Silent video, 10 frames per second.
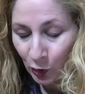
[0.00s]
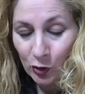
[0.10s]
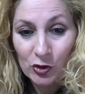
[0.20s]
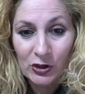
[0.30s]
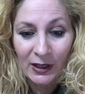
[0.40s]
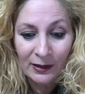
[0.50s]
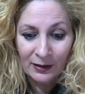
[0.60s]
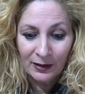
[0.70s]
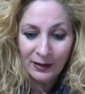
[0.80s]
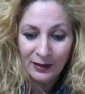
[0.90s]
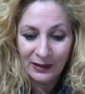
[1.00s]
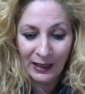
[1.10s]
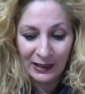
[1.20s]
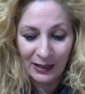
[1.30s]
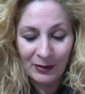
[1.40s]
yo no sé. Que
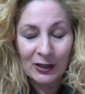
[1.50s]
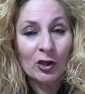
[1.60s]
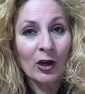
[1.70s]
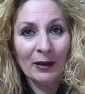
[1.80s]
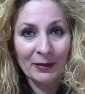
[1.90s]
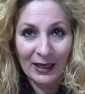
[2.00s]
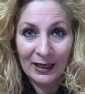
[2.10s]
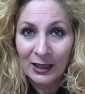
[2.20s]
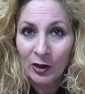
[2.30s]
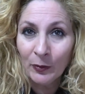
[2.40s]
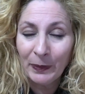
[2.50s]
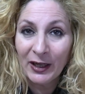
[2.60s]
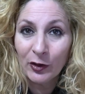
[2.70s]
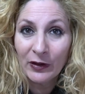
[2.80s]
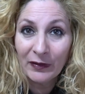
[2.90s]
es que he venido, a ver, es que lo
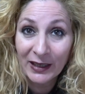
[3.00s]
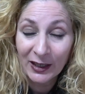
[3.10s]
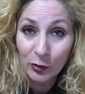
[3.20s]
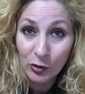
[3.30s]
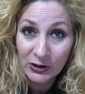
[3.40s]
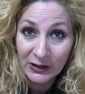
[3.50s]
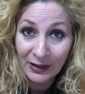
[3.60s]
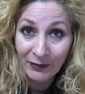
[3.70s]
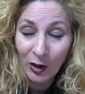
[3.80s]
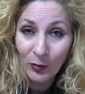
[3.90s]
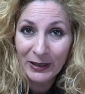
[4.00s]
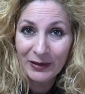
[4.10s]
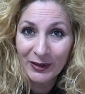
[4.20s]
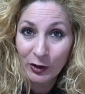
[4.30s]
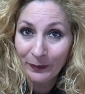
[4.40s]
paro, desde que estoy sin trabajo me
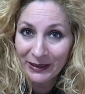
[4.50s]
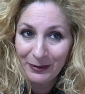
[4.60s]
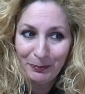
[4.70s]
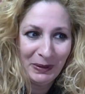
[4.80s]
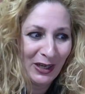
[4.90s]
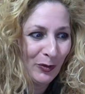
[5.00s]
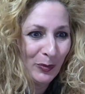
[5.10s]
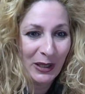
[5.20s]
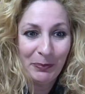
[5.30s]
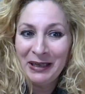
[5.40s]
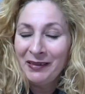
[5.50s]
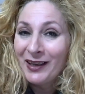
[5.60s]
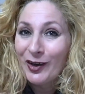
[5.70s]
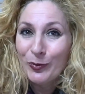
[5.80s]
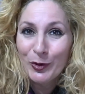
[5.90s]
levanto más temprano, porque parece
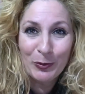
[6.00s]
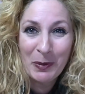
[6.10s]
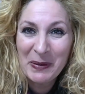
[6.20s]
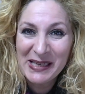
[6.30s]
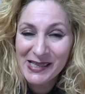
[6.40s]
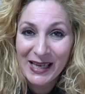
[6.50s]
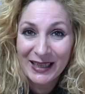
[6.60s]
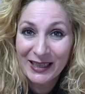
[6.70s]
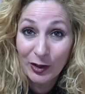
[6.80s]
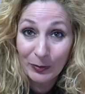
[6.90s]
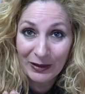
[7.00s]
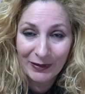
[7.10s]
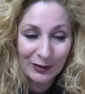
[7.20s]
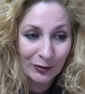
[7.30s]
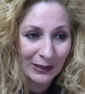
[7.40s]
que como no me pesa, es que no me
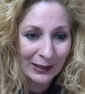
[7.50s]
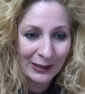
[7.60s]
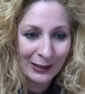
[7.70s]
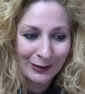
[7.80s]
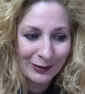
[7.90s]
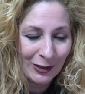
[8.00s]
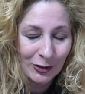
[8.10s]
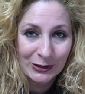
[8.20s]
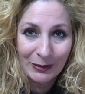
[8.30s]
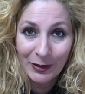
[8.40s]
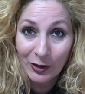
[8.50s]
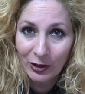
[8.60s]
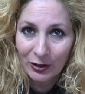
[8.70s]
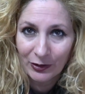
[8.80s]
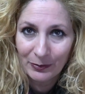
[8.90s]
levanto tarde ni, los sábados
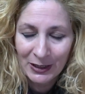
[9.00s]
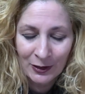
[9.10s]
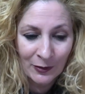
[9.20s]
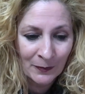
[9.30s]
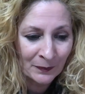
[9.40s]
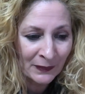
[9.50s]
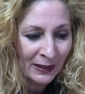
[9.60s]
ni los domingos.